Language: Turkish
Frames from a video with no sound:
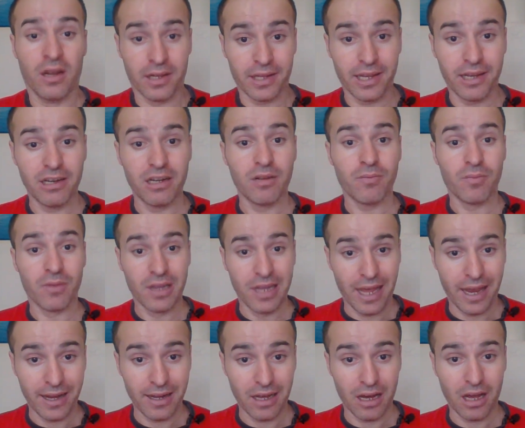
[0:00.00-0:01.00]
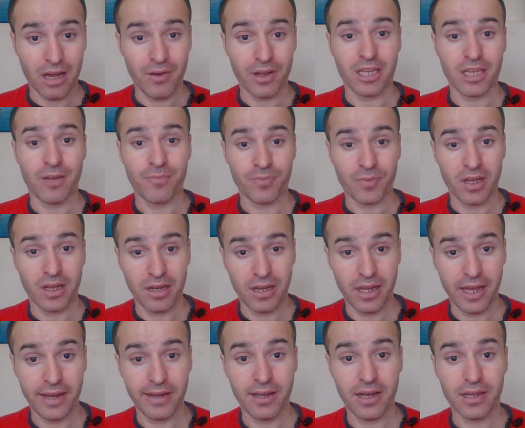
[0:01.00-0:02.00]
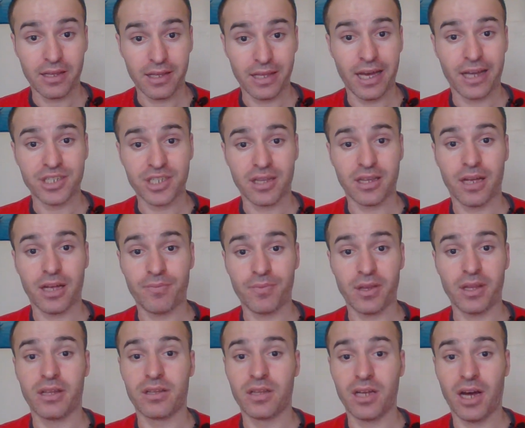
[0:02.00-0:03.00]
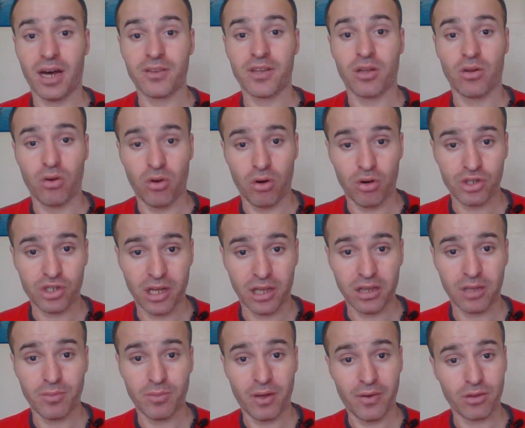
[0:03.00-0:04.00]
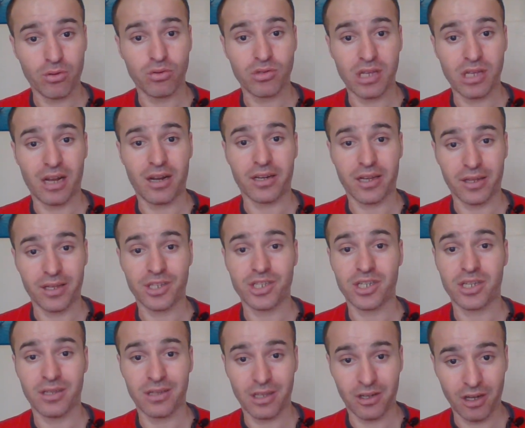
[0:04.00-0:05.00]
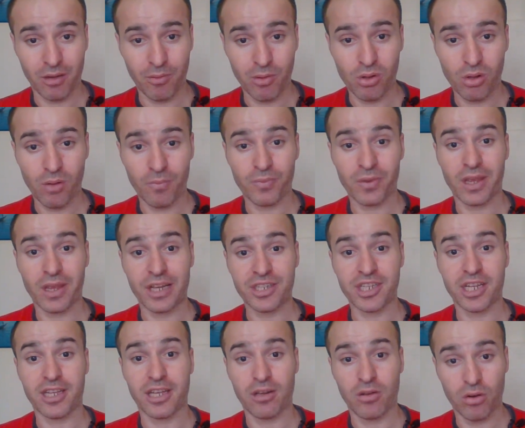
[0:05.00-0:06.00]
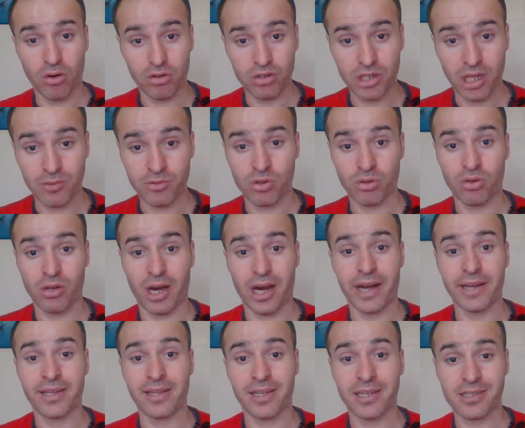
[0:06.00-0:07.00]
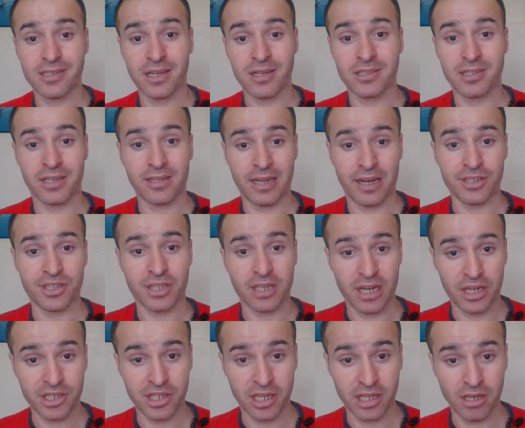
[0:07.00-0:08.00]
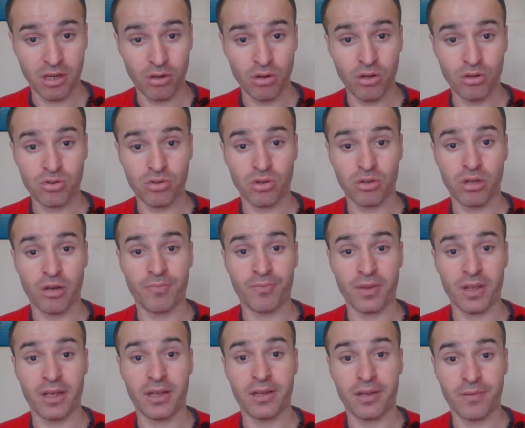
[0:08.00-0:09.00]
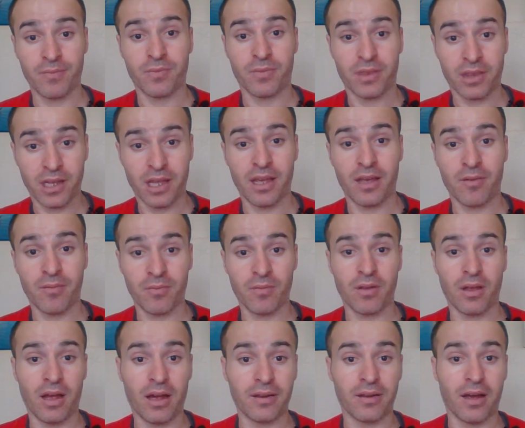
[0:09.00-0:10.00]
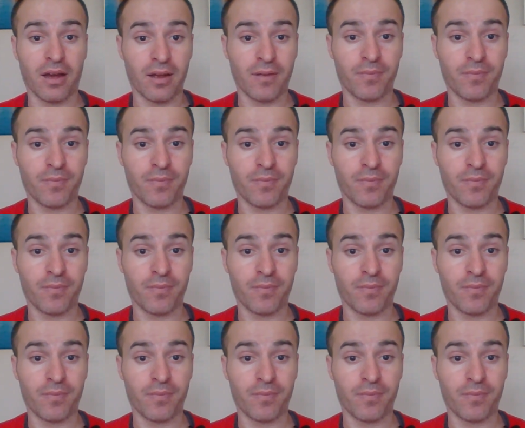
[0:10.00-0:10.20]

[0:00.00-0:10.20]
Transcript: Gelelim Leyla. Evet Leyla gerçekten e, Dağ'dan hoşlandım. Evet güzel arkadaşlığı devam ediyor. Gerçekten hoşlandım çünkü Aydan'la sık sık karşı karşıya geliyor. Çünkü e, niye yani